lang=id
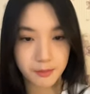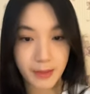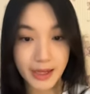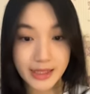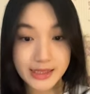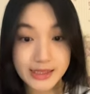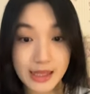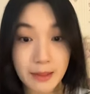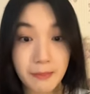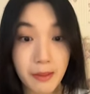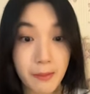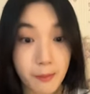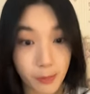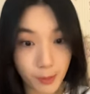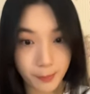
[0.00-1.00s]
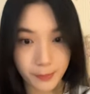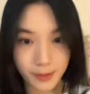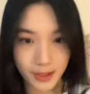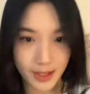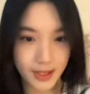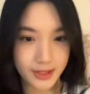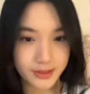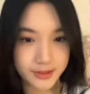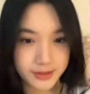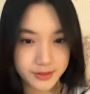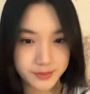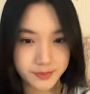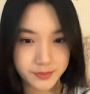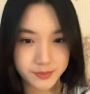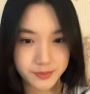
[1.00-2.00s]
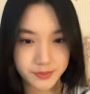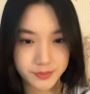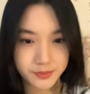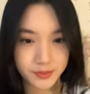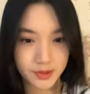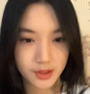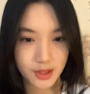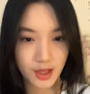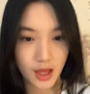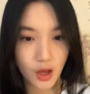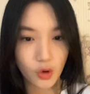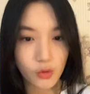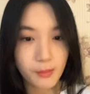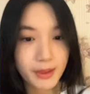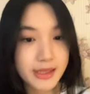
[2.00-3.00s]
main sama Bob kan aku